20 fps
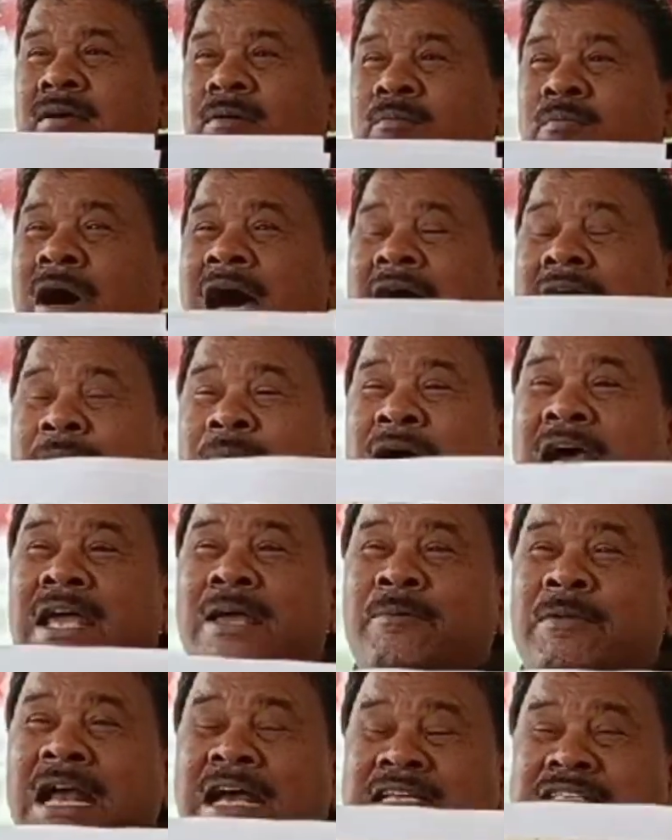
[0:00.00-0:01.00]

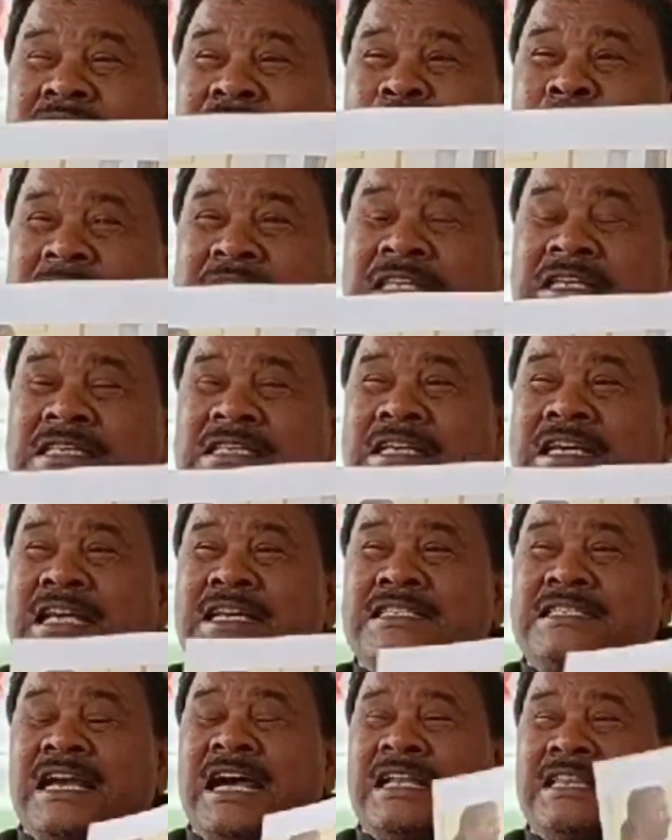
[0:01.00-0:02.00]
महामहिम राष्ट्रपति जी के
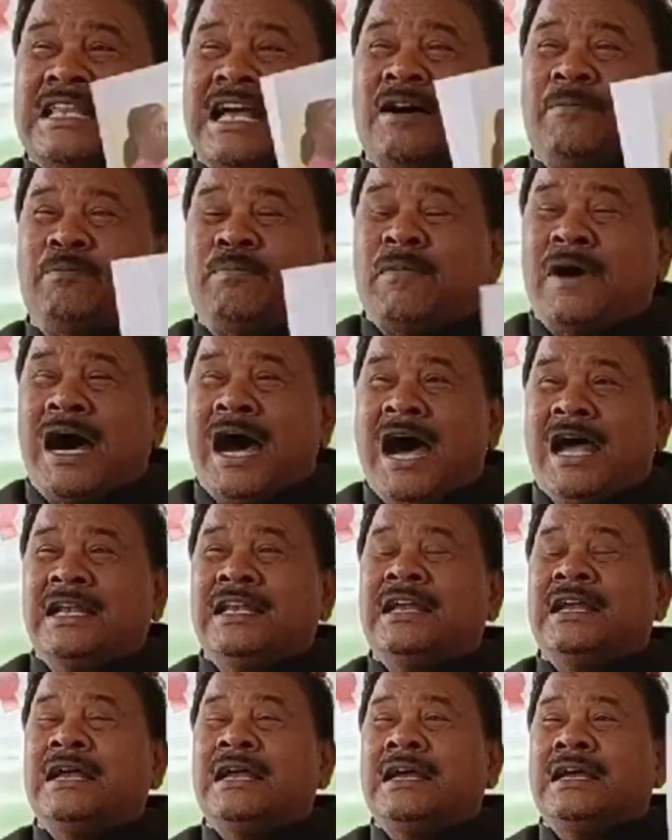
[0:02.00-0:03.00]
साथ अपमान
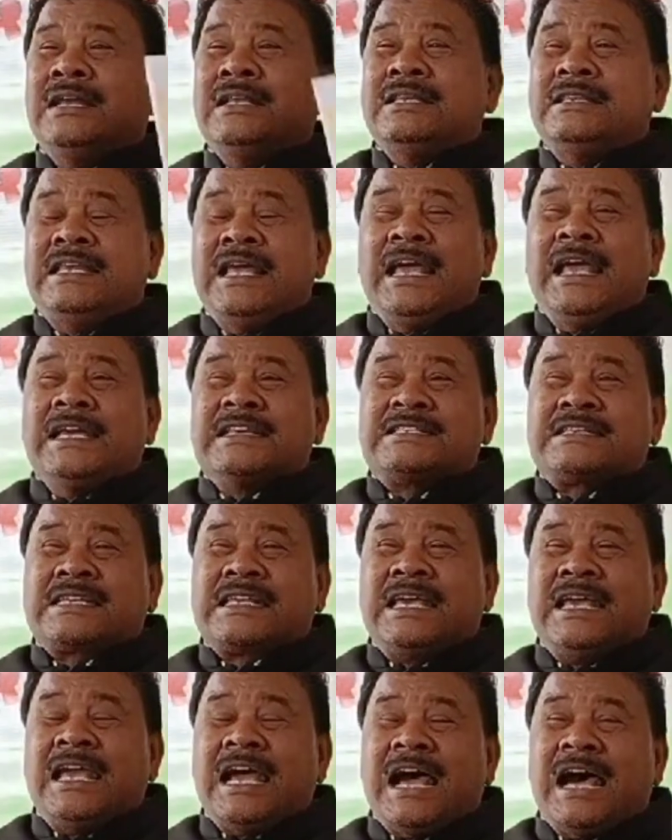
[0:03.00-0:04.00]
देश
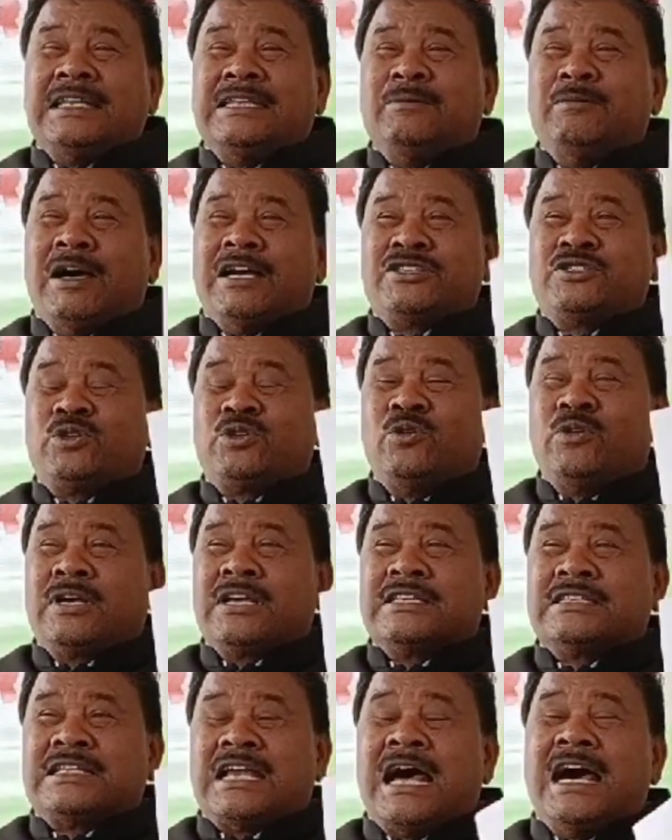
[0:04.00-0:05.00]
के आदिवासियों
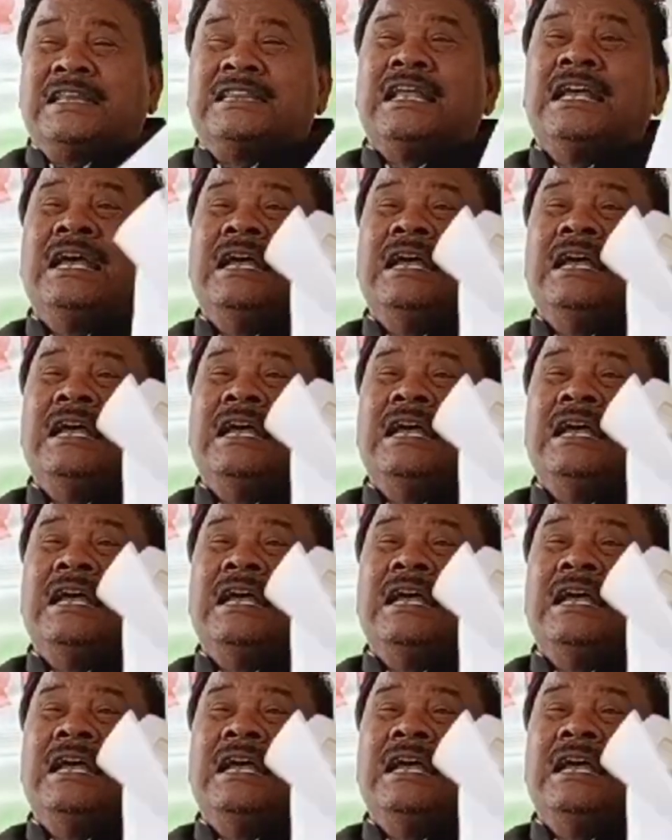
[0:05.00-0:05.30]
के साथ